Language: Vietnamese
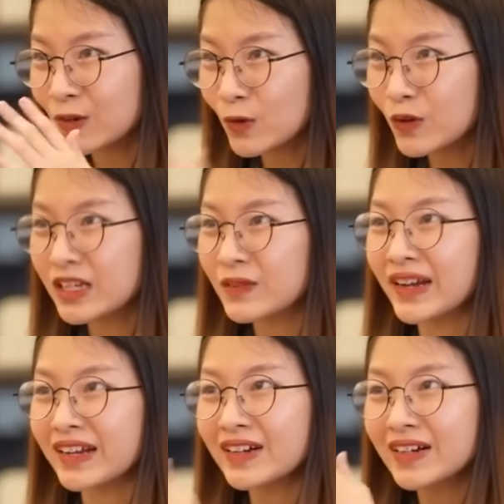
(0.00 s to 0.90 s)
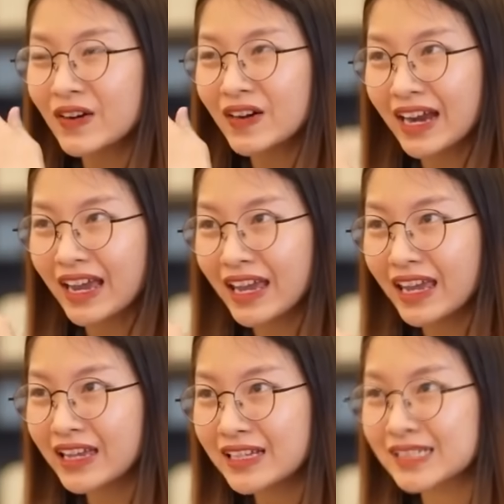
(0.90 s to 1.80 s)
cái cũ nhưng mà nó có cái
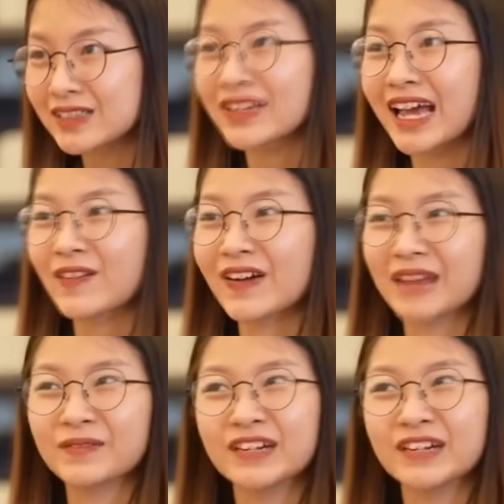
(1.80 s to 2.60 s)
sự tồn tại của